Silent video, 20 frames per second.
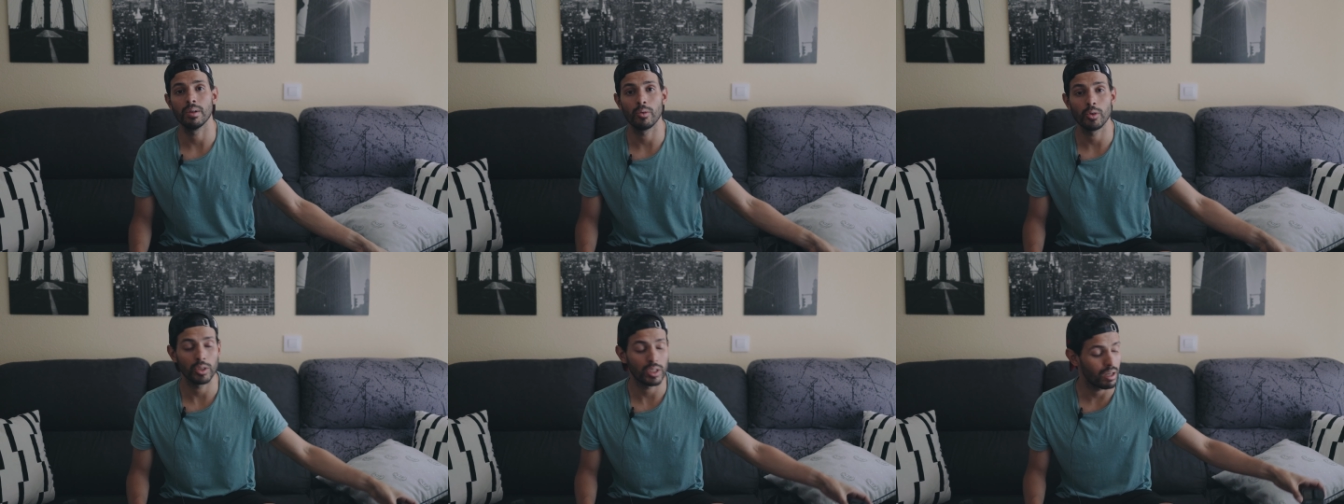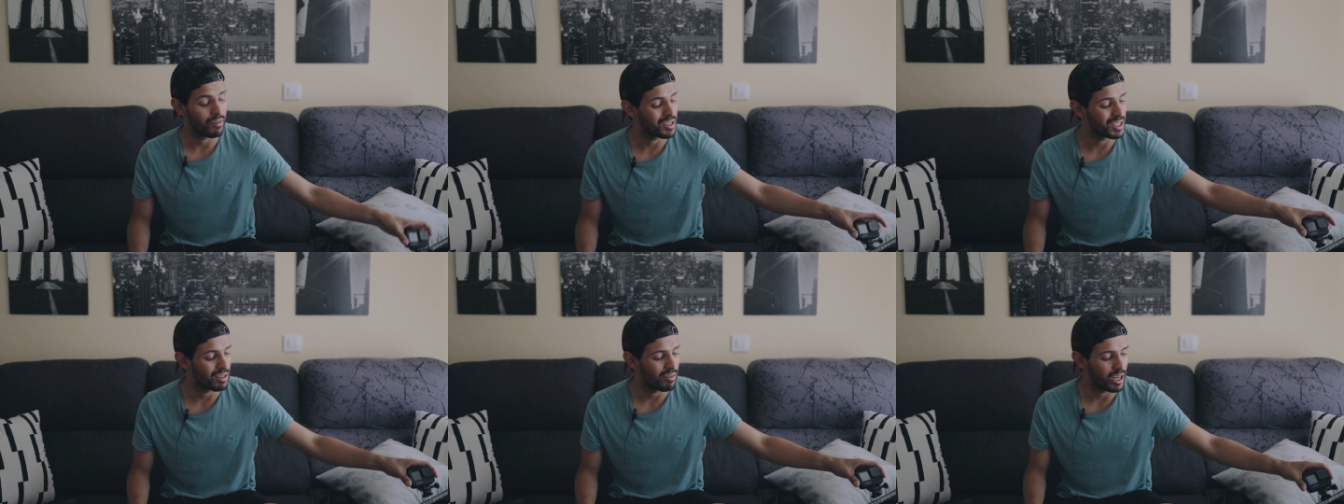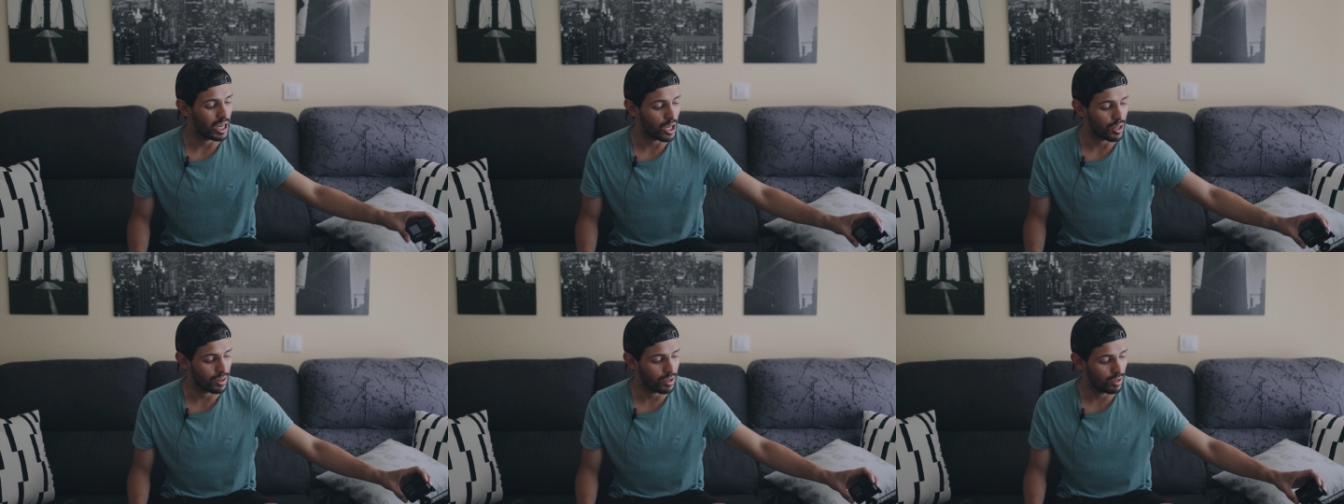me voy otra vez de
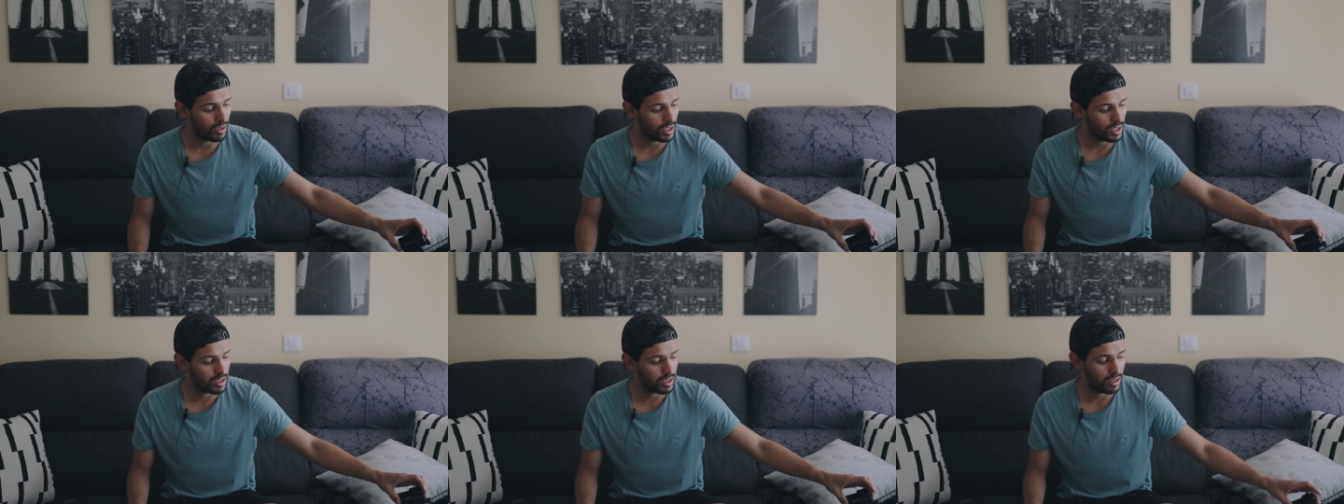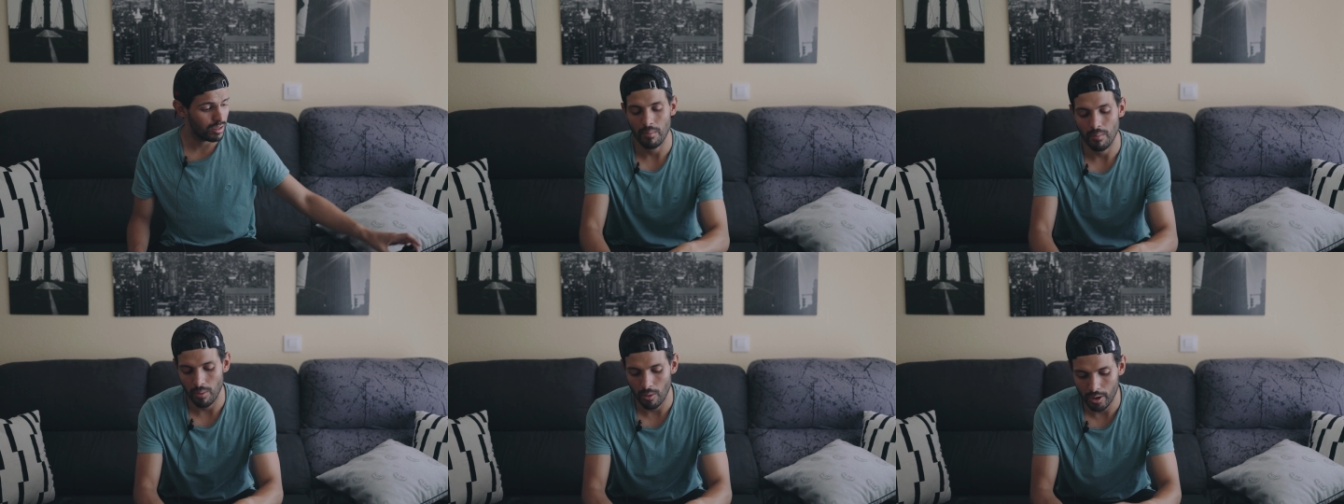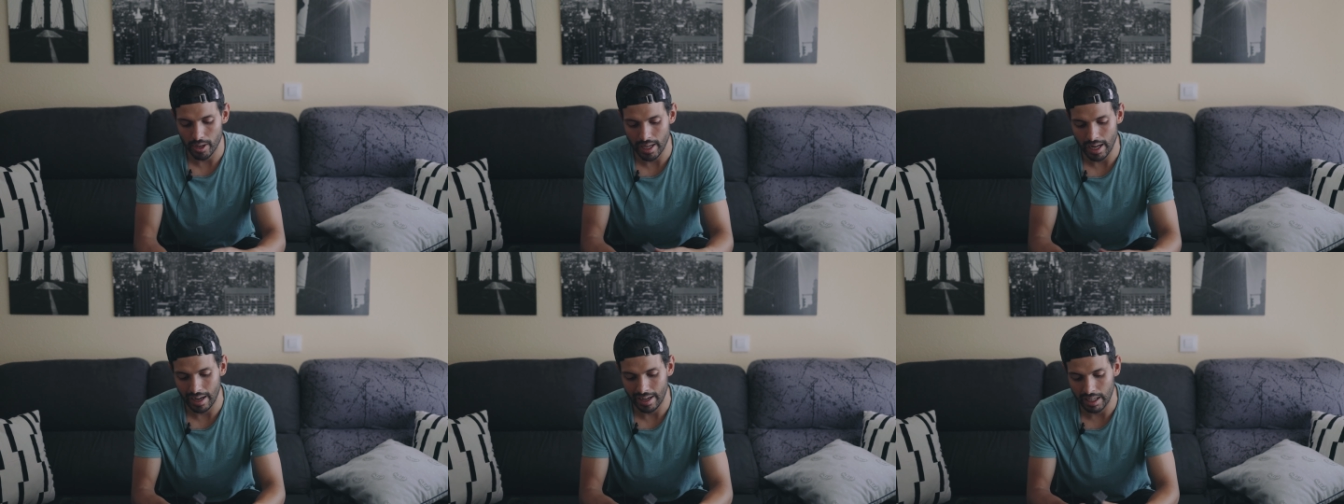vacaciones,
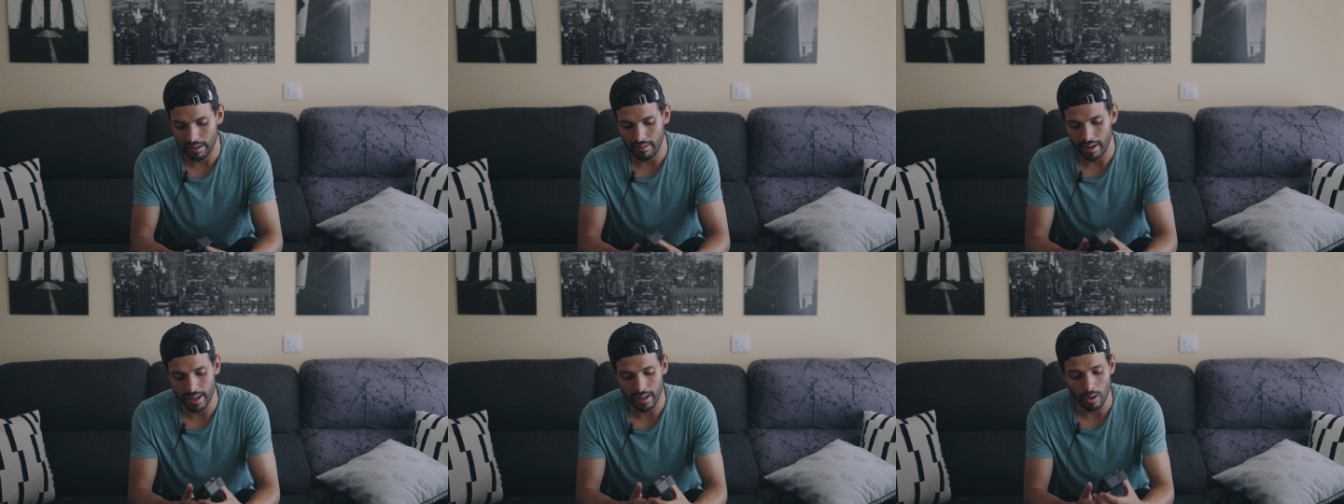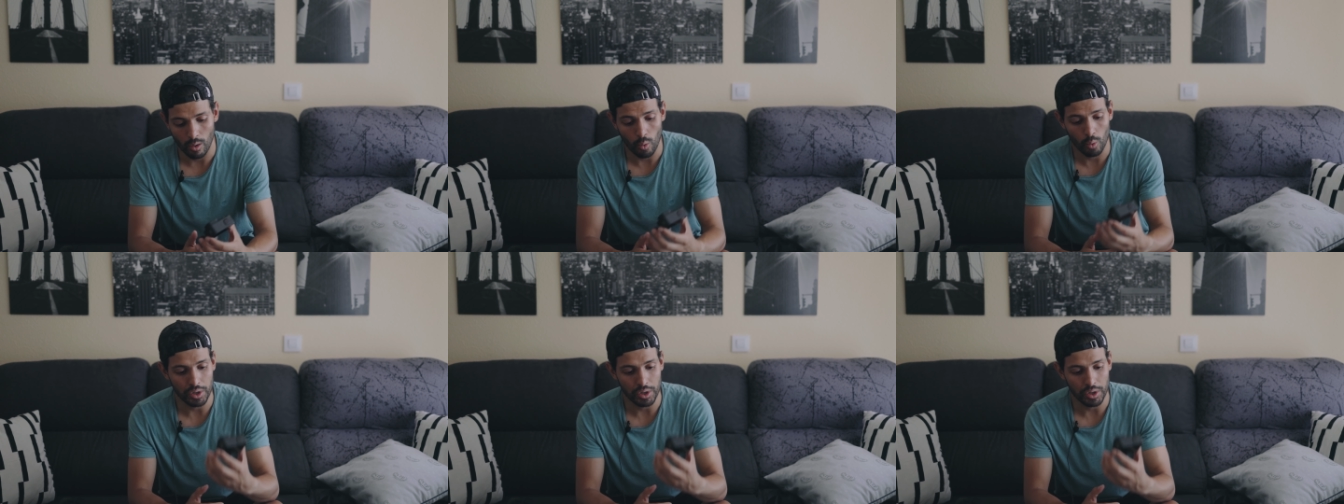voy a grabar